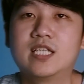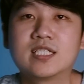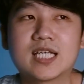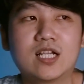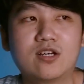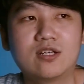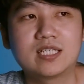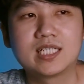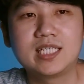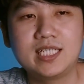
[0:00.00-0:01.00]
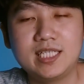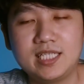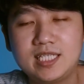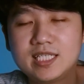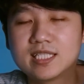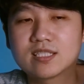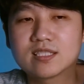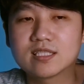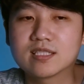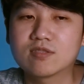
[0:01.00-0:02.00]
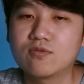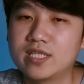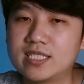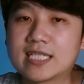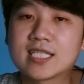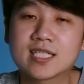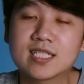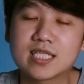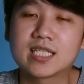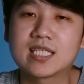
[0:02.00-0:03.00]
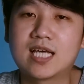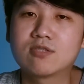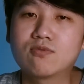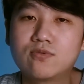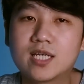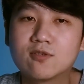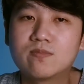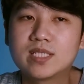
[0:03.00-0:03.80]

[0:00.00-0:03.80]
Dan kalau di tulis di atas kertas, antutunya tuh